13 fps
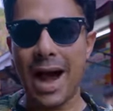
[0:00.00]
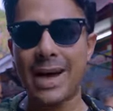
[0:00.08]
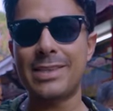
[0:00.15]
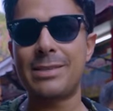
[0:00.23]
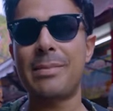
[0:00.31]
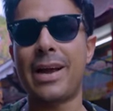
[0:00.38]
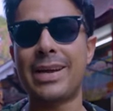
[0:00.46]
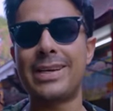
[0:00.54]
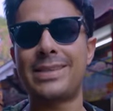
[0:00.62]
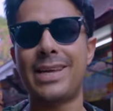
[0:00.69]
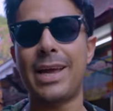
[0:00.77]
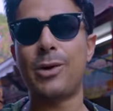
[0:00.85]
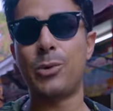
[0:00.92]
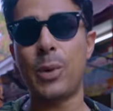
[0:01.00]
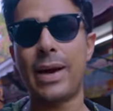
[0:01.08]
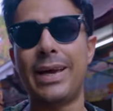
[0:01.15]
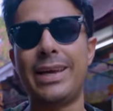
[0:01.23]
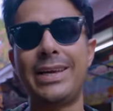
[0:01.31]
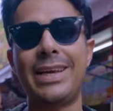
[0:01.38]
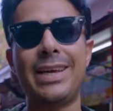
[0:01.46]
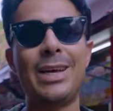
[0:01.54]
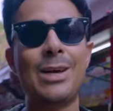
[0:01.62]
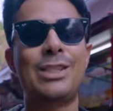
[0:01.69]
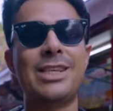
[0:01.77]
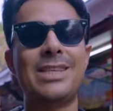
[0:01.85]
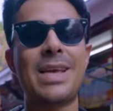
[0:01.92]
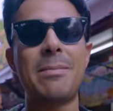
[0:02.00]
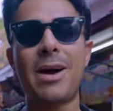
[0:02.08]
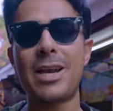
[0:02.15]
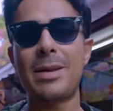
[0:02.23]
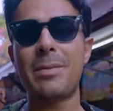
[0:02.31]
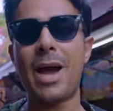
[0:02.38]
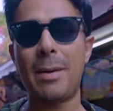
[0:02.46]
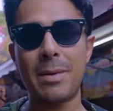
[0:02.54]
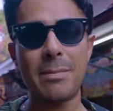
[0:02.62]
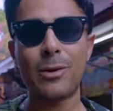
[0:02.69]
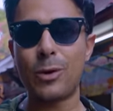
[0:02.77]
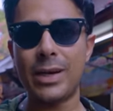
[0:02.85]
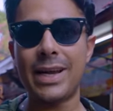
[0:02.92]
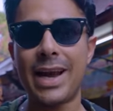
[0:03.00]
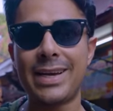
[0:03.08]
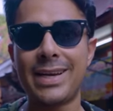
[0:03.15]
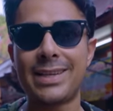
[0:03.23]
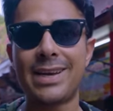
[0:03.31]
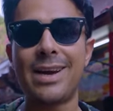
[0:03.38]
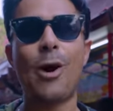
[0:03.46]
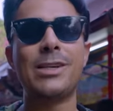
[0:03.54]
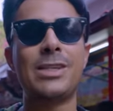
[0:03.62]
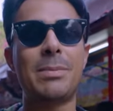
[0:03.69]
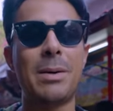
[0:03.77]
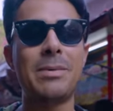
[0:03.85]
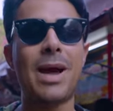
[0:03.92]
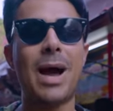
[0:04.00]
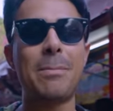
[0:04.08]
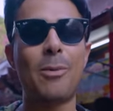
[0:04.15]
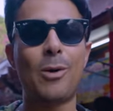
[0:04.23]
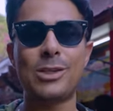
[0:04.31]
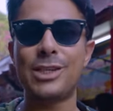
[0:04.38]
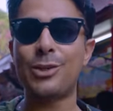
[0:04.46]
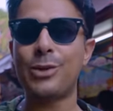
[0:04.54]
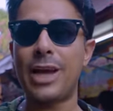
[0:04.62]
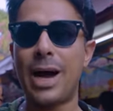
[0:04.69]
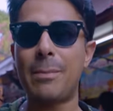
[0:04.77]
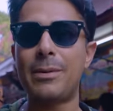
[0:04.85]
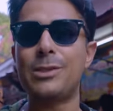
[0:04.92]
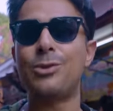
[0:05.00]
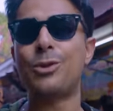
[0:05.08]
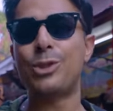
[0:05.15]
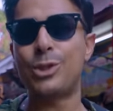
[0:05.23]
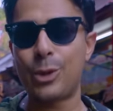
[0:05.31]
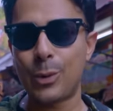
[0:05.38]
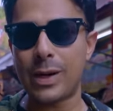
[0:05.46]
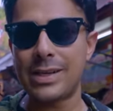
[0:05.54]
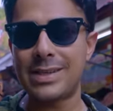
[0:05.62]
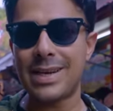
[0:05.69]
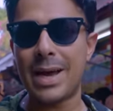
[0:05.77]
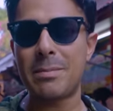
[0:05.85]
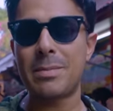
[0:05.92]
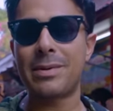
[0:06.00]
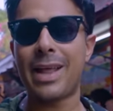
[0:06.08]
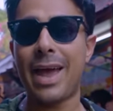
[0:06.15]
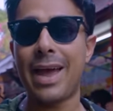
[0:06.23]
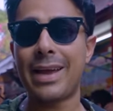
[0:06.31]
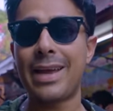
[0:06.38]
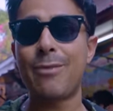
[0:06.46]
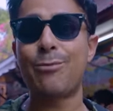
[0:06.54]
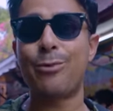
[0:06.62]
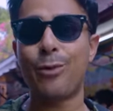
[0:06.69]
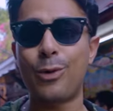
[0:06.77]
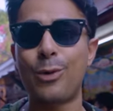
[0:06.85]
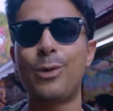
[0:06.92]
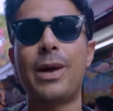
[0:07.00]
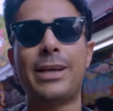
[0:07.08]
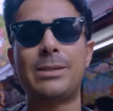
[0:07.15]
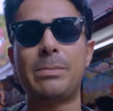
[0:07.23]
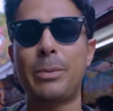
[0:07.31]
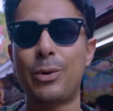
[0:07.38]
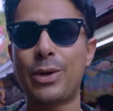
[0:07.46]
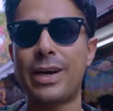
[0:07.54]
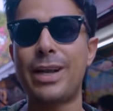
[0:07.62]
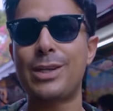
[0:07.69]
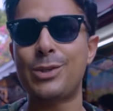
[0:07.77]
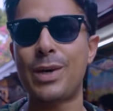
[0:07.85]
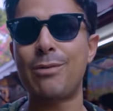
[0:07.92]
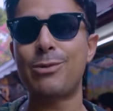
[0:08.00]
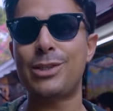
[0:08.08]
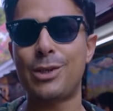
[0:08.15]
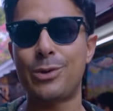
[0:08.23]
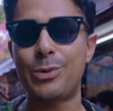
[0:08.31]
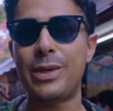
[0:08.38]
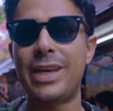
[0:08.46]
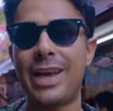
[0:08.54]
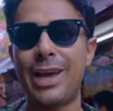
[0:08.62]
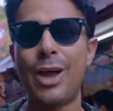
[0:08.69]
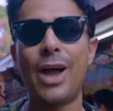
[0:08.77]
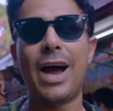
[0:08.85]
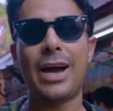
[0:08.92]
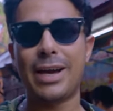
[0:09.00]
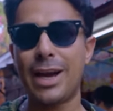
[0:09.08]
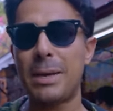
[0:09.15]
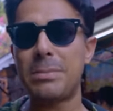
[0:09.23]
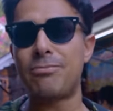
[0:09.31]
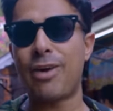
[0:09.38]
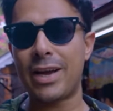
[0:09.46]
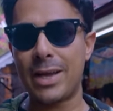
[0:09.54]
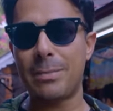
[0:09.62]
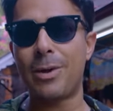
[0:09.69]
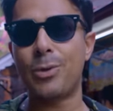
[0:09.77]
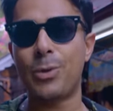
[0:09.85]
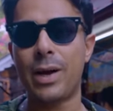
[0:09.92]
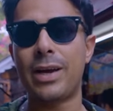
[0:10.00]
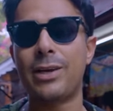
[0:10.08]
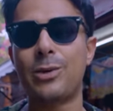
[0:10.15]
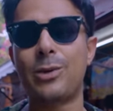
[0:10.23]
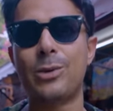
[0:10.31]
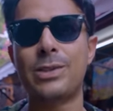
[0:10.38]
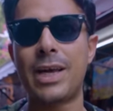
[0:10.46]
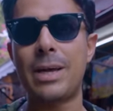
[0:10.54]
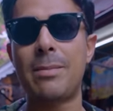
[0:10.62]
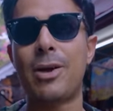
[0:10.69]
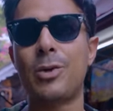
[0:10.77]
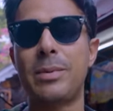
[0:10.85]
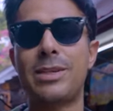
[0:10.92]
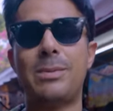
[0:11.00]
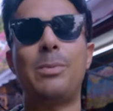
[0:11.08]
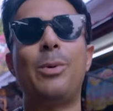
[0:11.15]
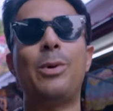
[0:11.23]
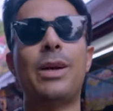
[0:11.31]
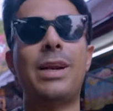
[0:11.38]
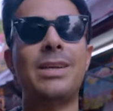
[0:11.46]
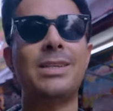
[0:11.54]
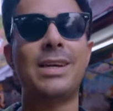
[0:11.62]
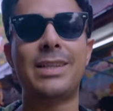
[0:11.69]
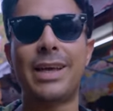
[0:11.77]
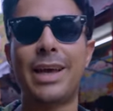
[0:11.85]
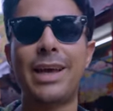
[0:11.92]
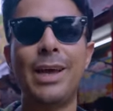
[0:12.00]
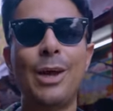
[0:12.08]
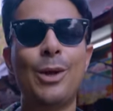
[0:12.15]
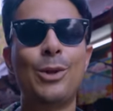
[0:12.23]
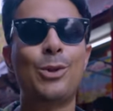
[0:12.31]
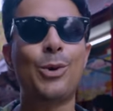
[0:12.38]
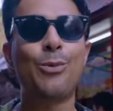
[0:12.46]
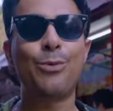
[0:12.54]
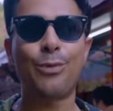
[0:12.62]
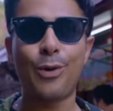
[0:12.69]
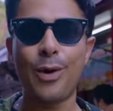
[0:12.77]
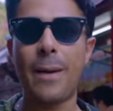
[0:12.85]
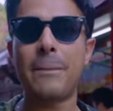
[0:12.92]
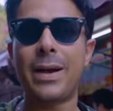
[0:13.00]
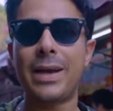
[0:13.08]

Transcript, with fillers: खास मार्केट्स हैं हुआ हिंद की जिसके बारे में हमें बिल्कुल नहीं आइडिया था और जब हम यहाँ पहुँचे तो यहाँ पे कुछ लोकल्स ने हमें बताया कि वो एक्सप्लोर करना जो है वो ज़रूरी है अगर आप वाकई में हुआ हिंद को सही मायनों में एक्सप्लोर करना चाहते हैं तो वो हम